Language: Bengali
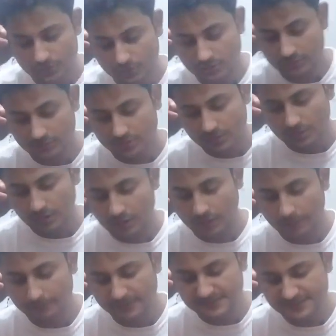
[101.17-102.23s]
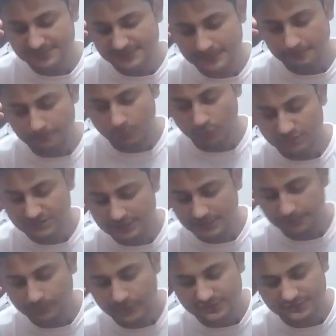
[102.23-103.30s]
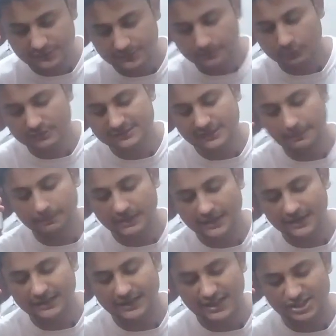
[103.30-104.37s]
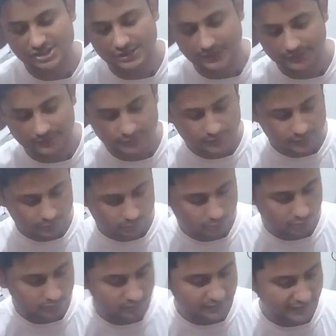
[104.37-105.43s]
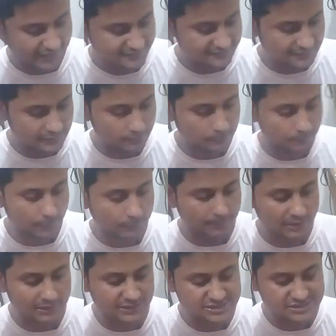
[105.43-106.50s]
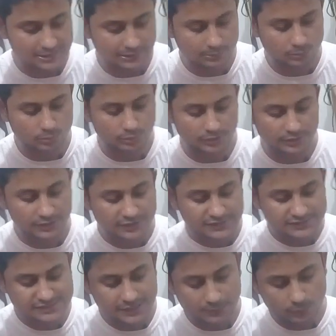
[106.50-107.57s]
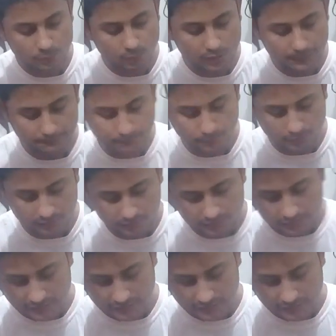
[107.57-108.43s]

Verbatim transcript: যখন বিসিসি বোল্ট থ্রি পয়েন্ট থ্রি বোল্ট সাপ্লাই এখানে আসে তখন এসআইও প্রপারলি চালু হয় চালু হওয়ার পর